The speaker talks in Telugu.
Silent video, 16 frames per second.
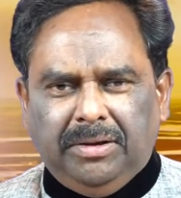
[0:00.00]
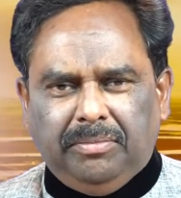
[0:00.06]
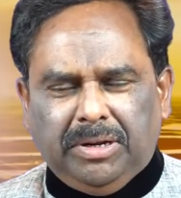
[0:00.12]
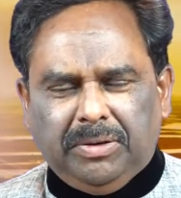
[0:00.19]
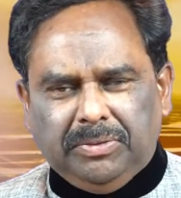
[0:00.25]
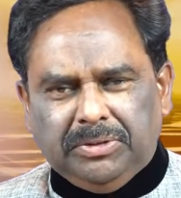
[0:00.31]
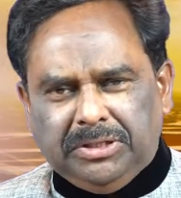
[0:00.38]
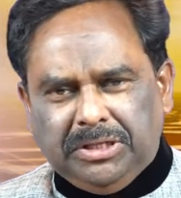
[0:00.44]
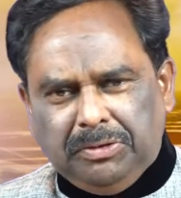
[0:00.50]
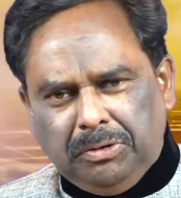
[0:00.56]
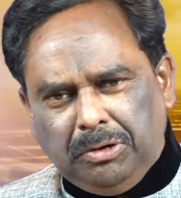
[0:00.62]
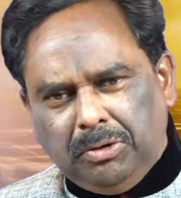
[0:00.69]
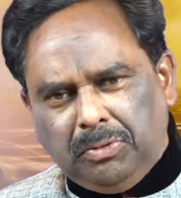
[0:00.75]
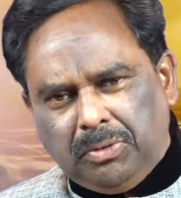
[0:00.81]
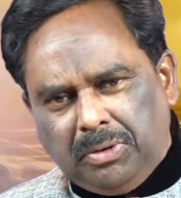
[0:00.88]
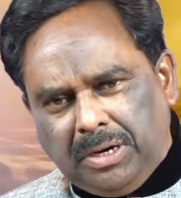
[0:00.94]
మనం
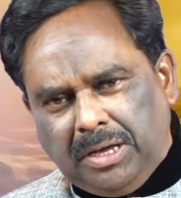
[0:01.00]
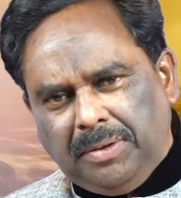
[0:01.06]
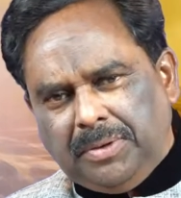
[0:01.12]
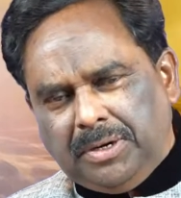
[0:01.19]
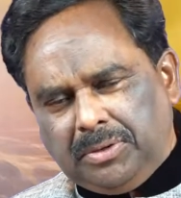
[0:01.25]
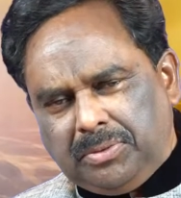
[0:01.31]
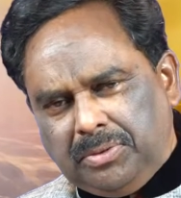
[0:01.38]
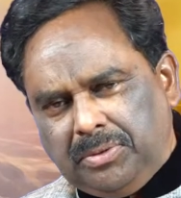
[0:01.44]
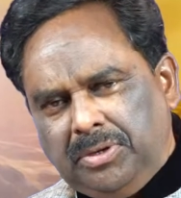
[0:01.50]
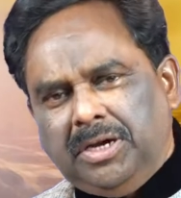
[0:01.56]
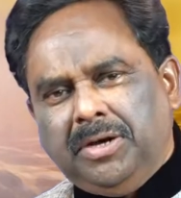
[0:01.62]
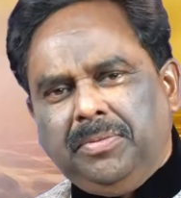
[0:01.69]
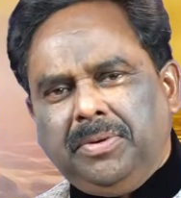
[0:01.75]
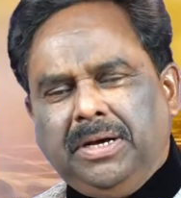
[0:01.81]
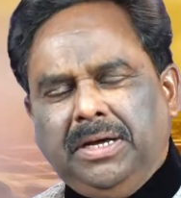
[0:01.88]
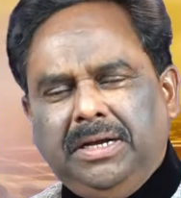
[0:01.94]
దేవునిలో ఉన్నాం
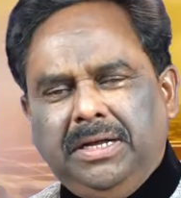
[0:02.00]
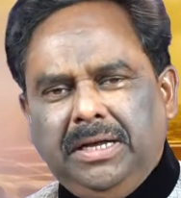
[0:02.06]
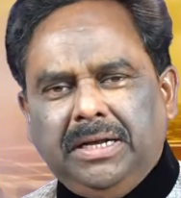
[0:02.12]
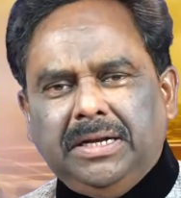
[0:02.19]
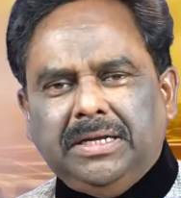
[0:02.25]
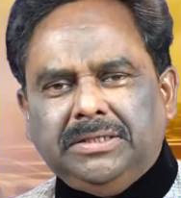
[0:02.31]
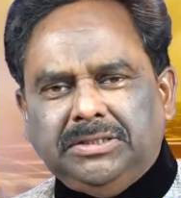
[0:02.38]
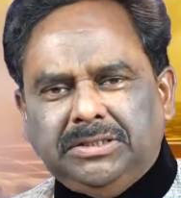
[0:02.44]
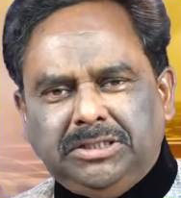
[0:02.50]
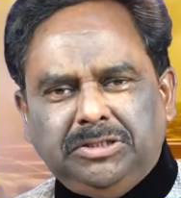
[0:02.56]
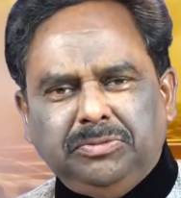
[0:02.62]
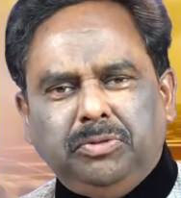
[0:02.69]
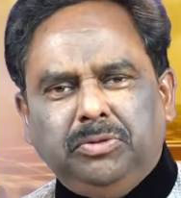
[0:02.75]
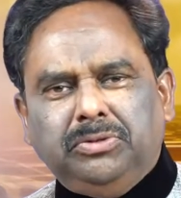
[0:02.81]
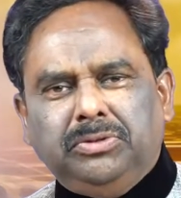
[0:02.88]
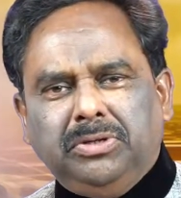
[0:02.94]
అనుకుంటున్నాం కానీ
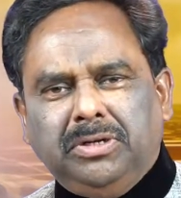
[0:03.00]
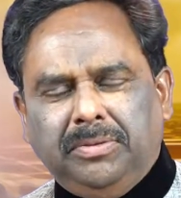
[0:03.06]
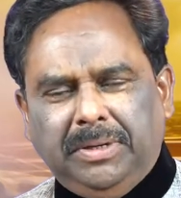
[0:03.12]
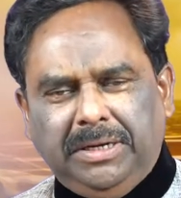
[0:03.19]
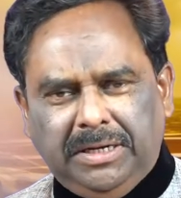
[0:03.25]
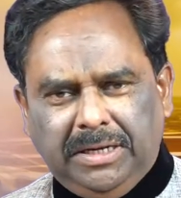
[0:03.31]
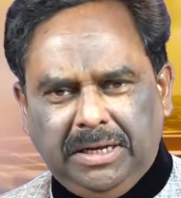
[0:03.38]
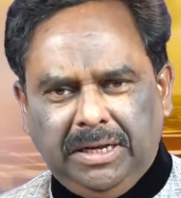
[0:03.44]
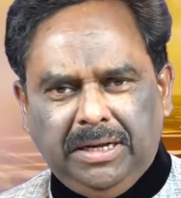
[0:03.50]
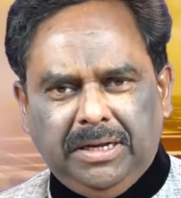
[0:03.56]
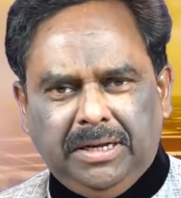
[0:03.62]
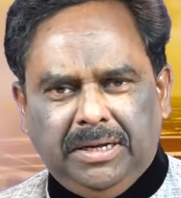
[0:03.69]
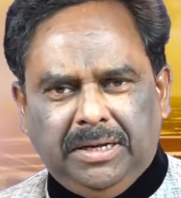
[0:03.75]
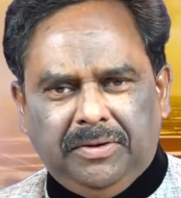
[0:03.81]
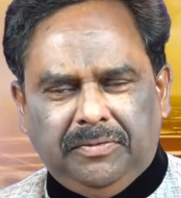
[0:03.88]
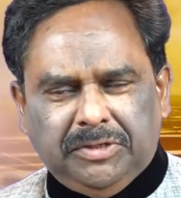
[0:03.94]
నశించిపోతున్నాం అంటే
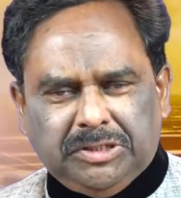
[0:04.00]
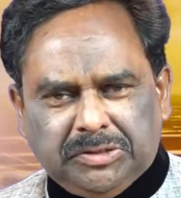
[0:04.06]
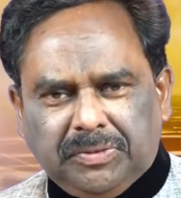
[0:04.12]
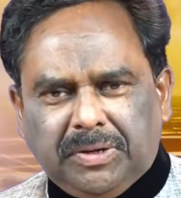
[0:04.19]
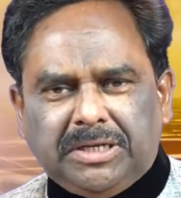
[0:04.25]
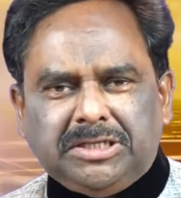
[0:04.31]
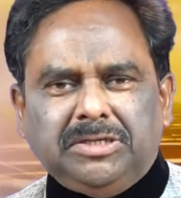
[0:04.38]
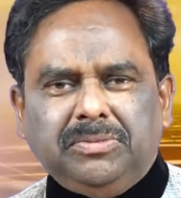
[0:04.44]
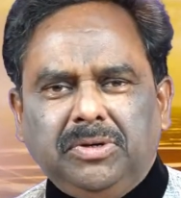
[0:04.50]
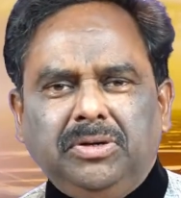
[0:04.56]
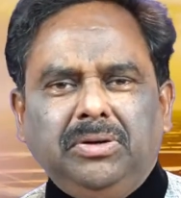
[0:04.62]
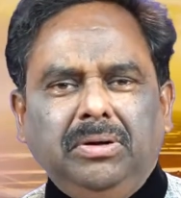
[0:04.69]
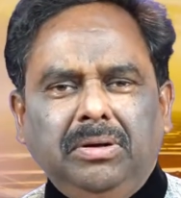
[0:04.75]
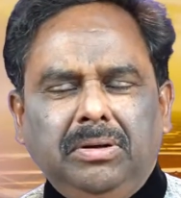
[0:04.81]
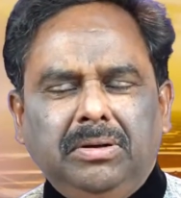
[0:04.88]
విశ్వాసంలో